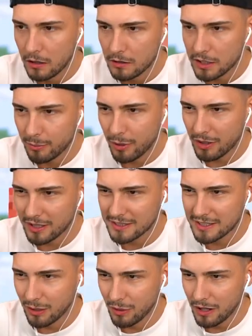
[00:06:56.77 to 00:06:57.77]
Der Block ist
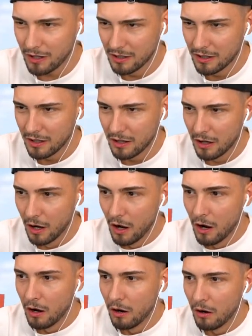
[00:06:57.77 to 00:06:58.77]
sauer.
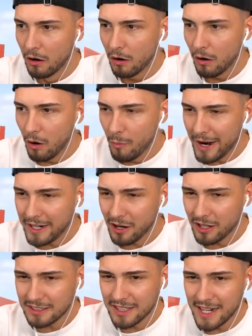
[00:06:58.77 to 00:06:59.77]
Oh mein
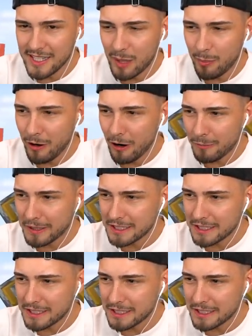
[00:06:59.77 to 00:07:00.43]
Gott, nein, der Block, pass